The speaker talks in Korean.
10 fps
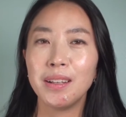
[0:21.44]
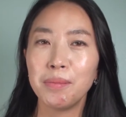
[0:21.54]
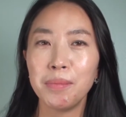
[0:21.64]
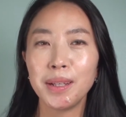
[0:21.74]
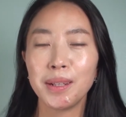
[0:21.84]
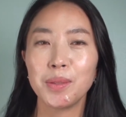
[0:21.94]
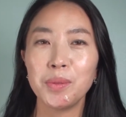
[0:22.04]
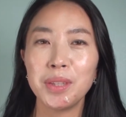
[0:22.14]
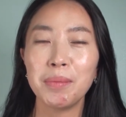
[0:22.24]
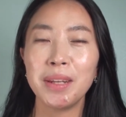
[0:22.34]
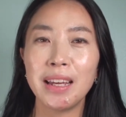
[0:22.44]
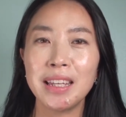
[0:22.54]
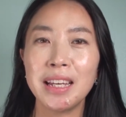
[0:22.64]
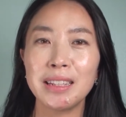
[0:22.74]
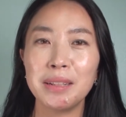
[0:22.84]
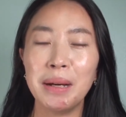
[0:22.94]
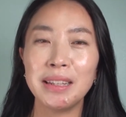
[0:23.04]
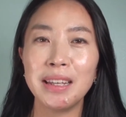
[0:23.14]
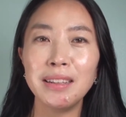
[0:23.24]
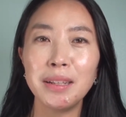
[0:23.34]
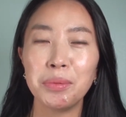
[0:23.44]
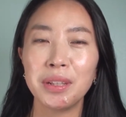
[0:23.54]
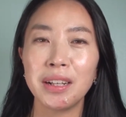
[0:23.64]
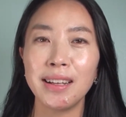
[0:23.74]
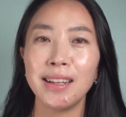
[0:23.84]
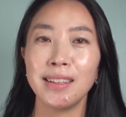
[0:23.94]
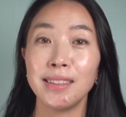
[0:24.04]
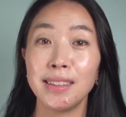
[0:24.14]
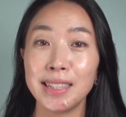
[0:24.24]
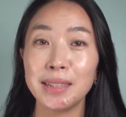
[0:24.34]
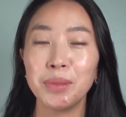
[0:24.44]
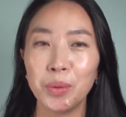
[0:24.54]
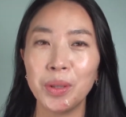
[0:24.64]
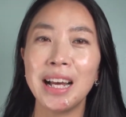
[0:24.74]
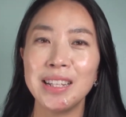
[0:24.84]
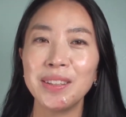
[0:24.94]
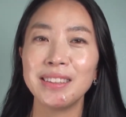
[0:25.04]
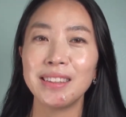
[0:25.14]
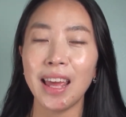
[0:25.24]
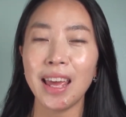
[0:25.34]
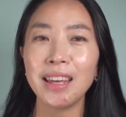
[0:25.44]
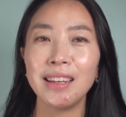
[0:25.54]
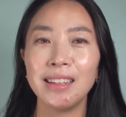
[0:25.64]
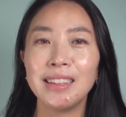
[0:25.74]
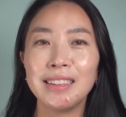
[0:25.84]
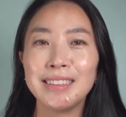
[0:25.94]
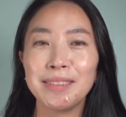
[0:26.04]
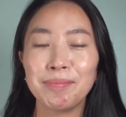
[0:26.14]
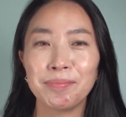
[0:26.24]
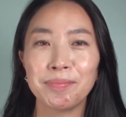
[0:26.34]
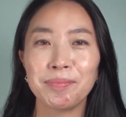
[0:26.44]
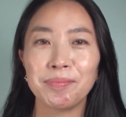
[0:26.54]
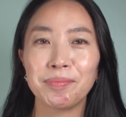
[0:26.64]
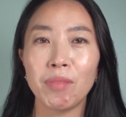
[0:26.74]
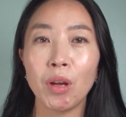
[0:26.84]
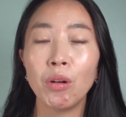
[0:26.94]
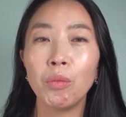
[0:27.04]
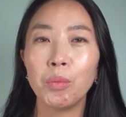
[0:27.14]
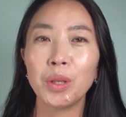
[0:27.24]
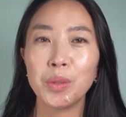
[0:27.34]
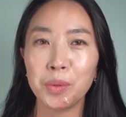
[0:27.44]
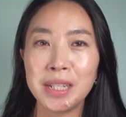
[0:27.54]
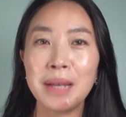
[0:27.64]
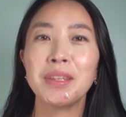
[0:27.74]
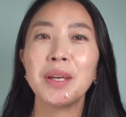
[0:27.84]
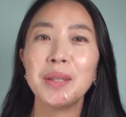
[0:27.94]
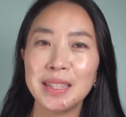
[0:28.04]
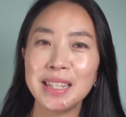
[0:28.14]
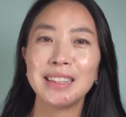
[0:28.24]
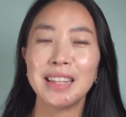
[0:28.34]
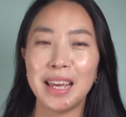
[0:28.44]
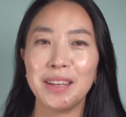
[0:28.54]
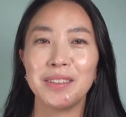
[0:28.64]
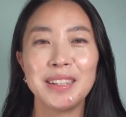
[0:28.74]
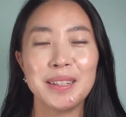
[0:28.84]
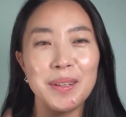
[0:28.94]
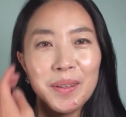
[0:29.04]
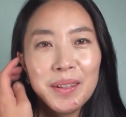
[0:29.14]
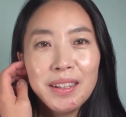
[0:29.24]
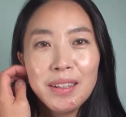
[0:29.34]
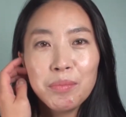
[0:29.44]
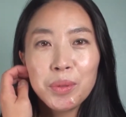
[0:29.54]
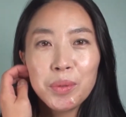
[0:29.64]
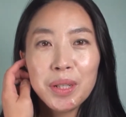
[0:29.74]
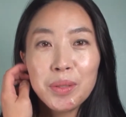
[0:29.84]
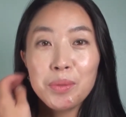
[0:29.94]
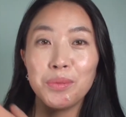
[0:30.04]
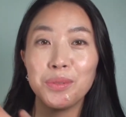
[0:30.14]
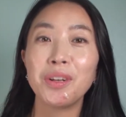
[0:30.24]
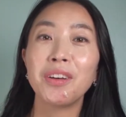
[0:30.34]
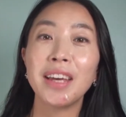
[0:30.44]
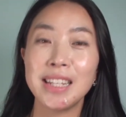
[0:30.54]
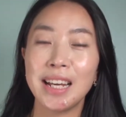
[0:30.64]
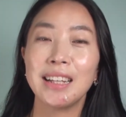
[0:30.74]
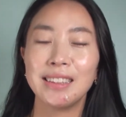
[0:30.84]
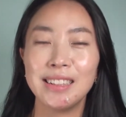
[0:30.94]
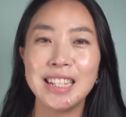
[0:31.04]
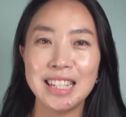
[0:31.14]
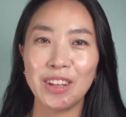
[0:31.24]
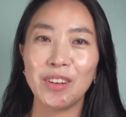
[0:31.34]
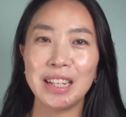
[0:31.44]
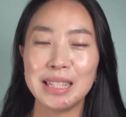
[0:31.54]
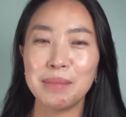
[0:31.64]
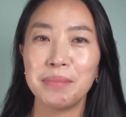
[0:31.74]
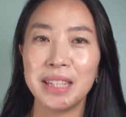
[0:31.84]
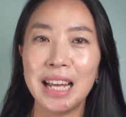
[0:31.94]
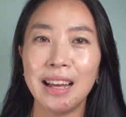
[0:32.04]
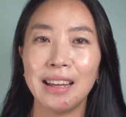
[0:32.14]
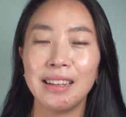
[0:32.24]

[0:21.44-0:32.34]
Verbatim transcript: 아, 이렇게 손님이랑 이야기를 많이 하다 보니까 지금은 돌아가셨는데 음, 어, 목이 조금 잠겨 있는 상태예요. 그래서 목소리가 조금 두껍게 제가 들리는 것 같습니다.